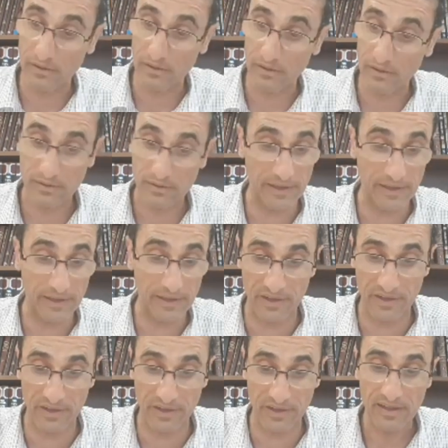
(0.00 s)
de
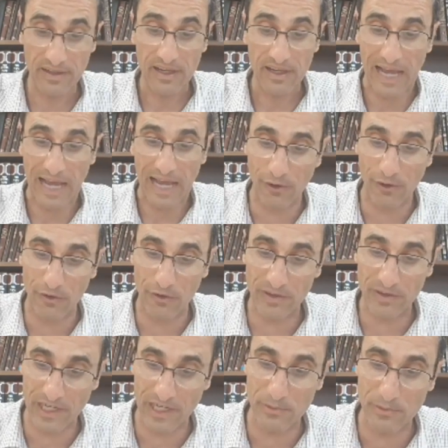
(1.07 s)
Londres, Adolf
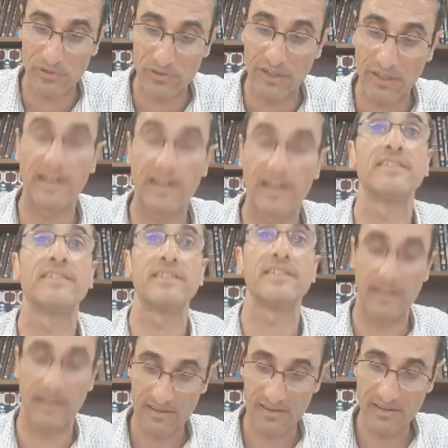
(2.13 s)
Kremius de Francia,
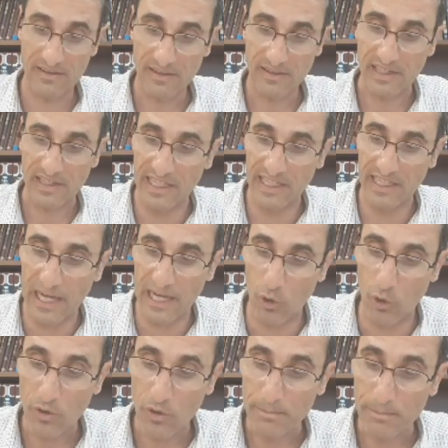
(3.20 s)
Eliau
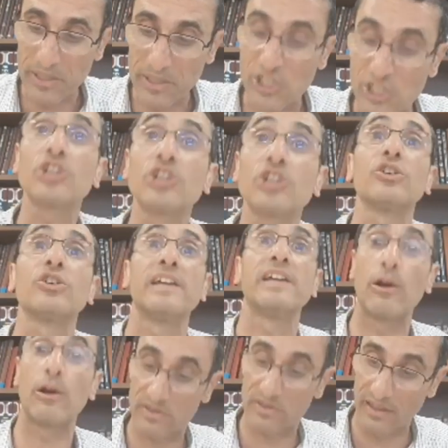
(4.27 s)
Picciotto de Austria,